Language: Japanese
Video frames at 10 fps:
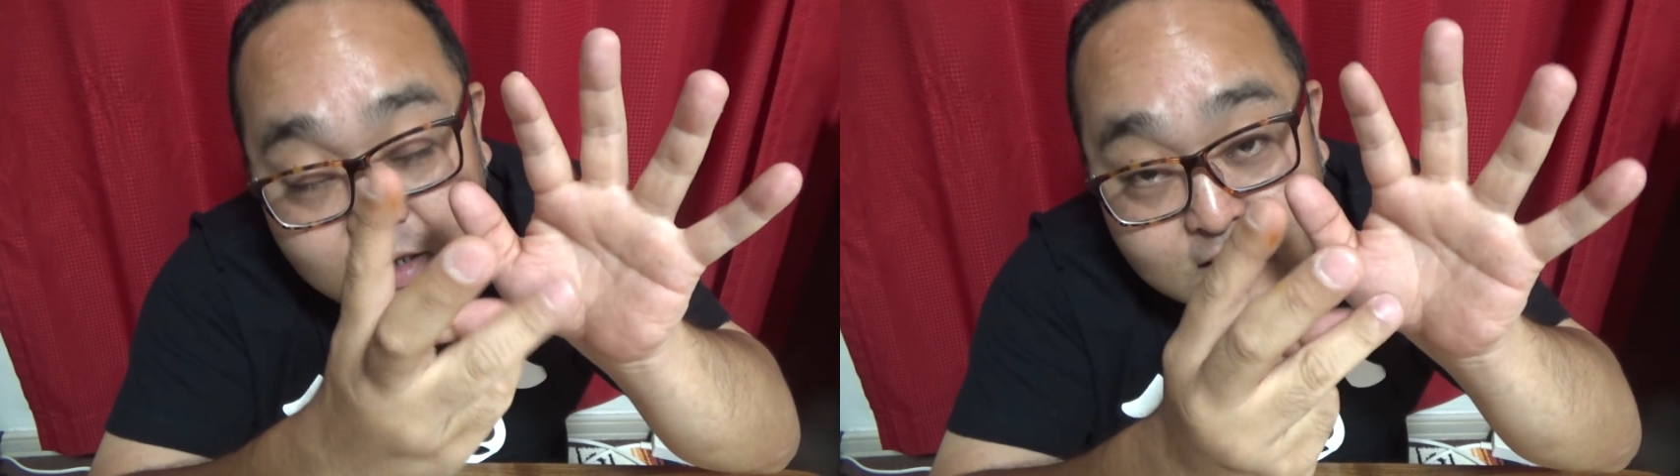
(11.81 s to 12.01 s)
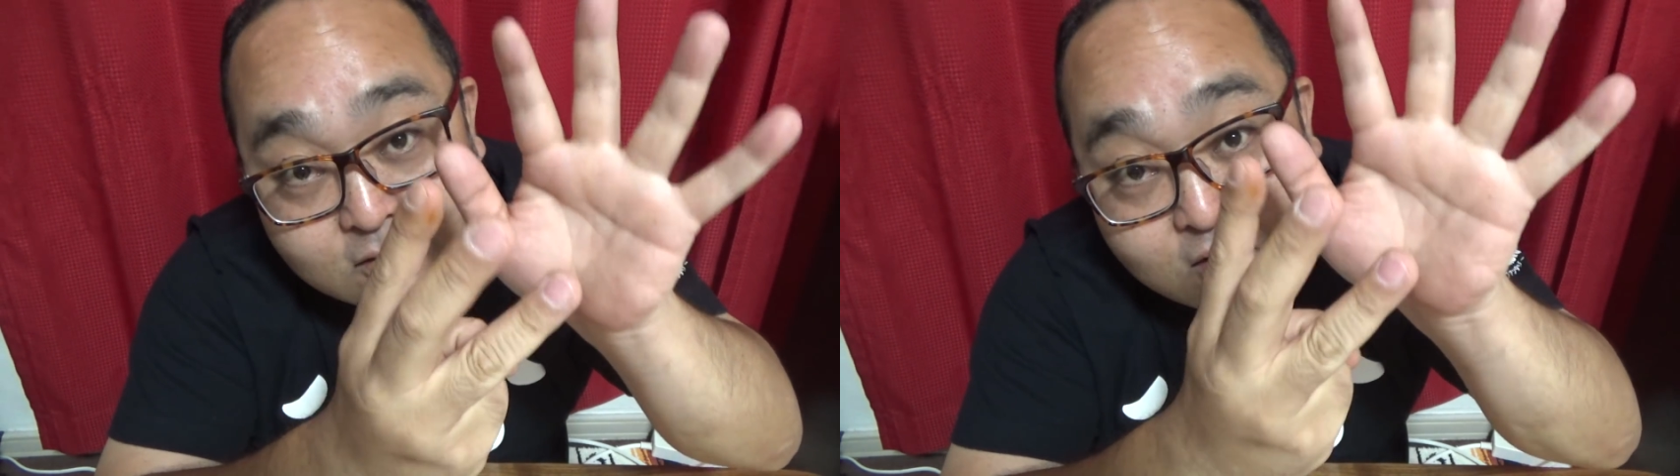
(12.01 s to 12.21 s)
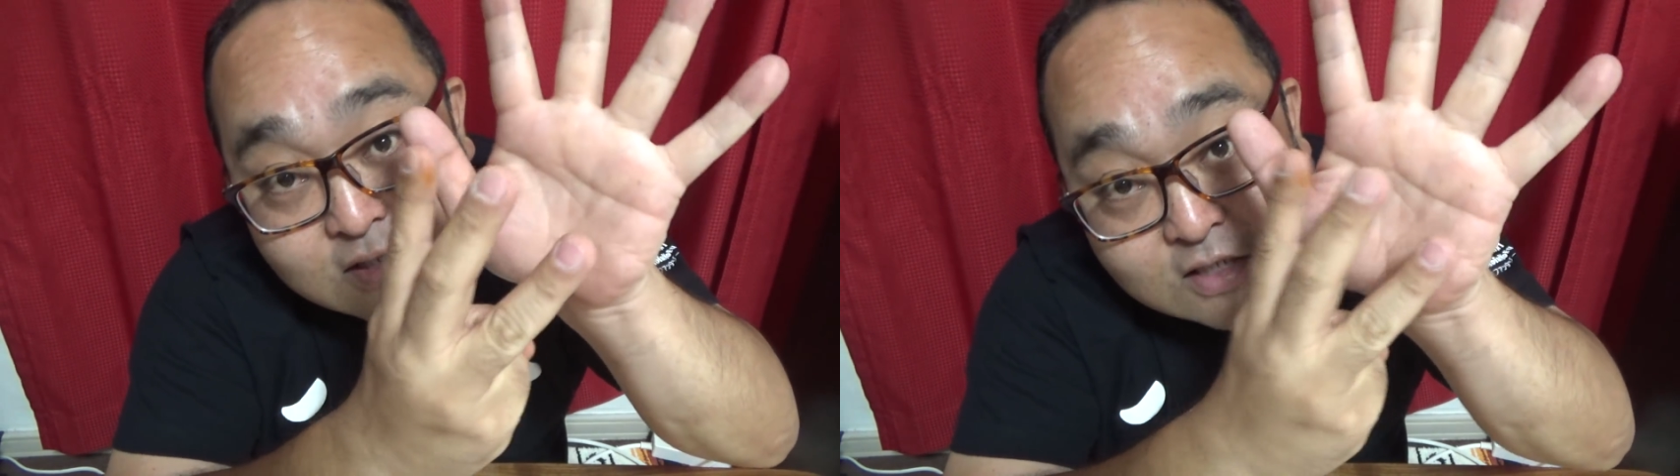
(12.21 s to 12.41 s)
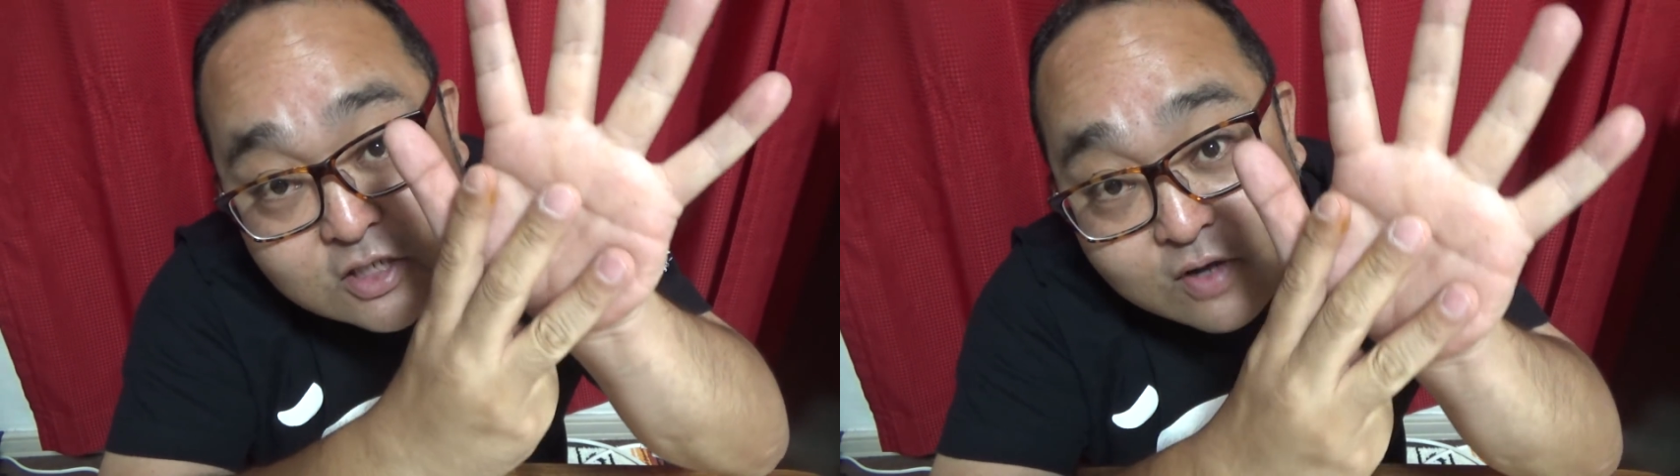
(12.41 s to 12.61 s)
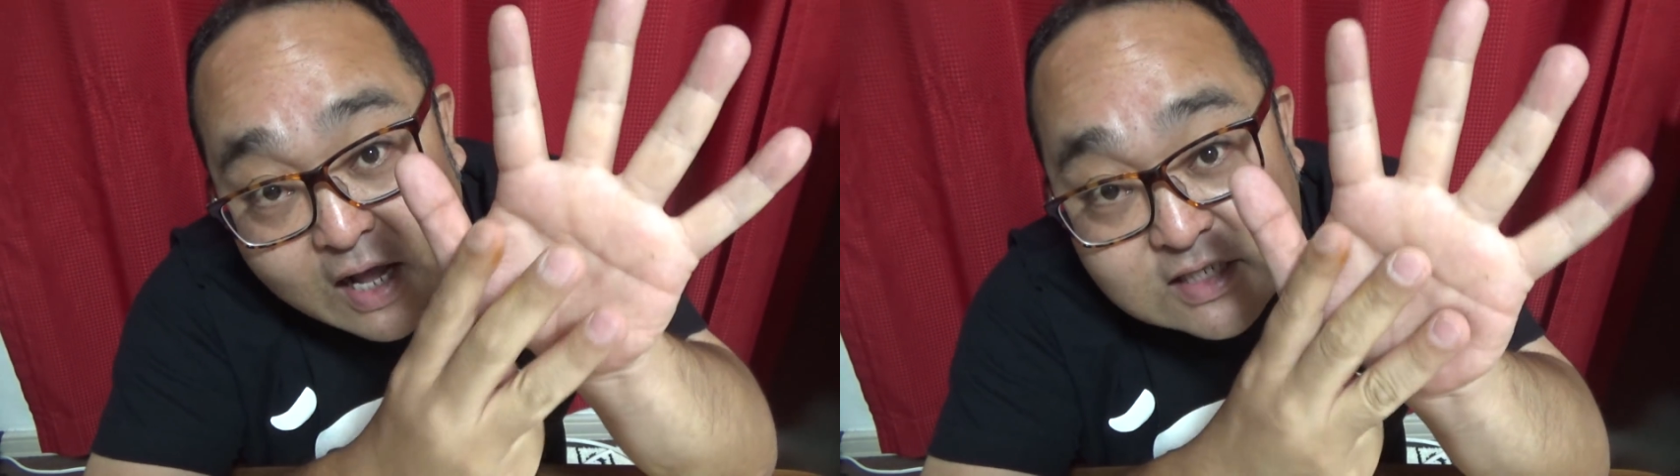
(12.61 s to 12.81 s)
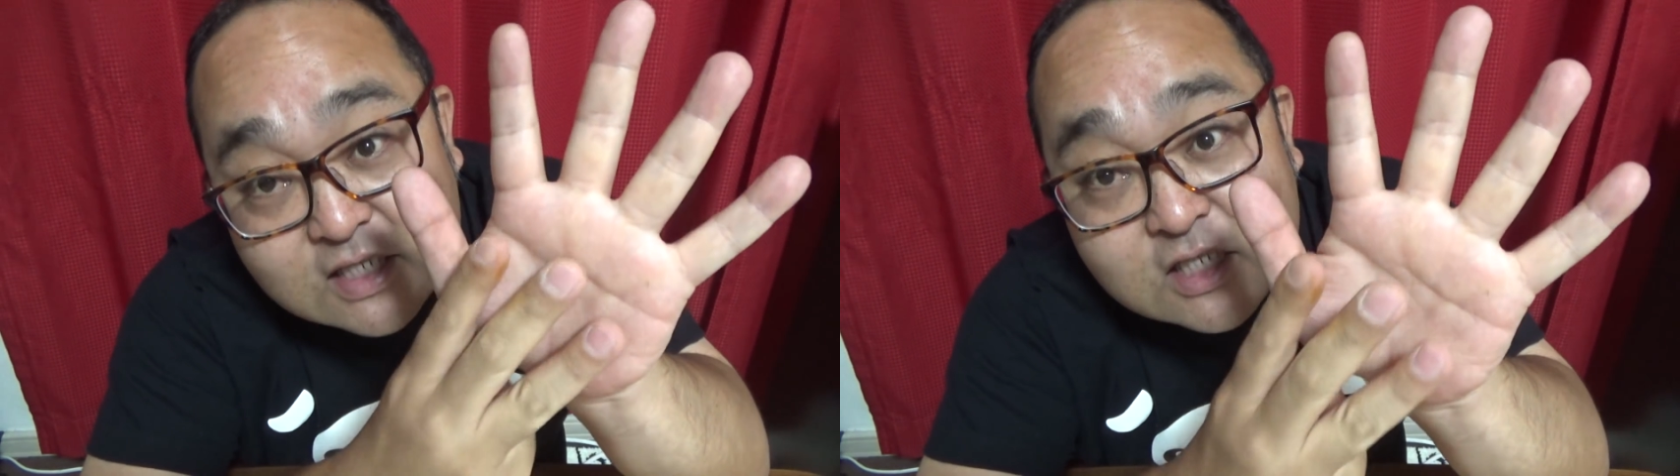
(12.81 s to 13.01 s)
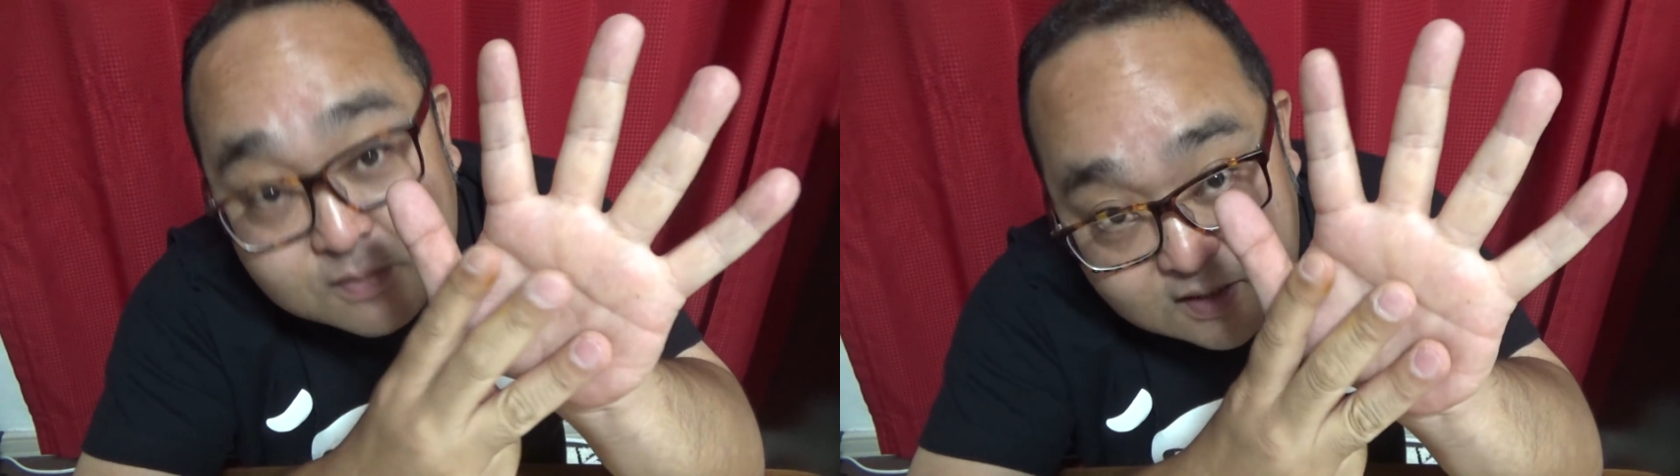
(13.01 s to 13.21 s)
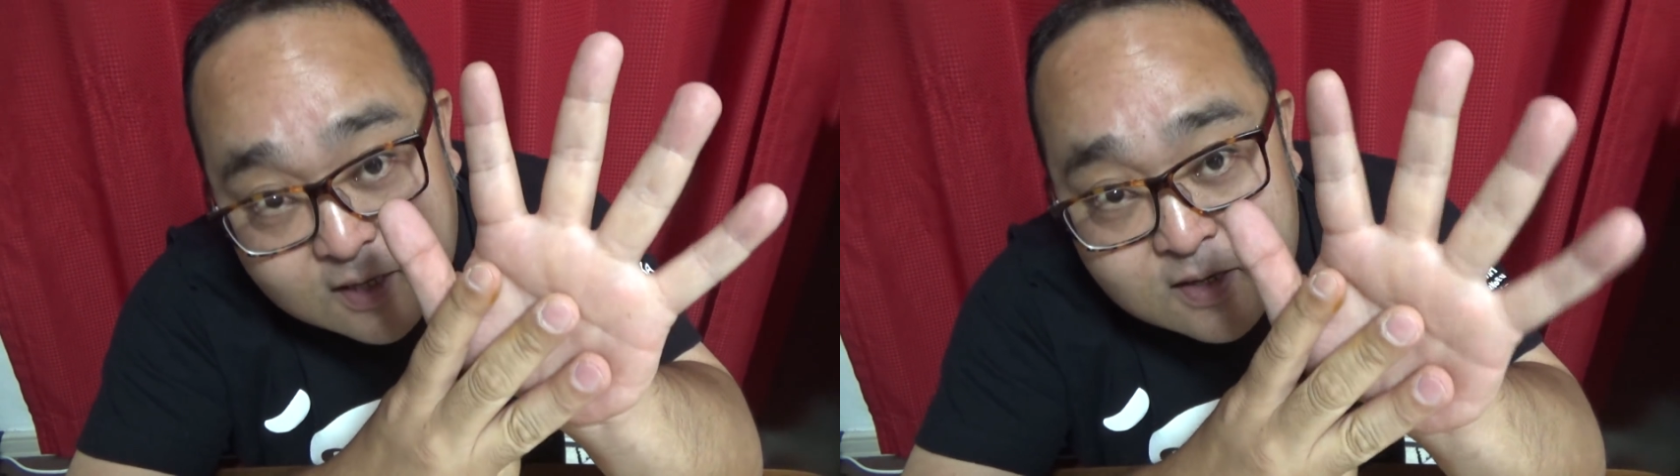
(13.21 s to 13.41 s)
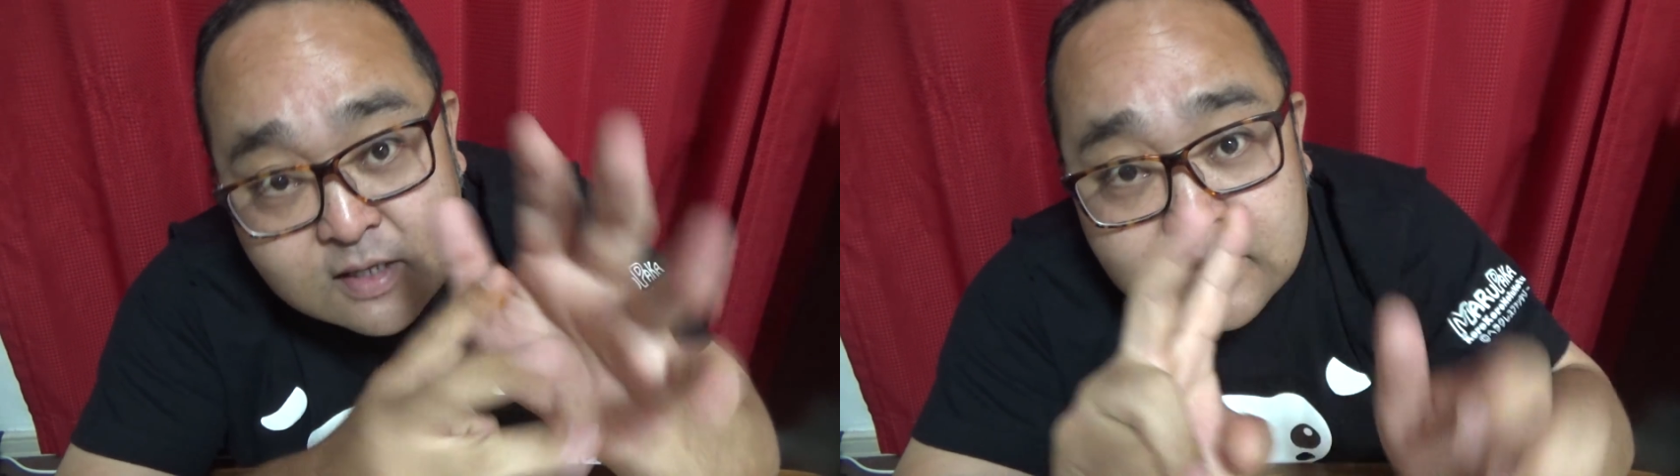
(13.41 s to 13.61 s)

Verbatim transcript: てなったけど、28日まで、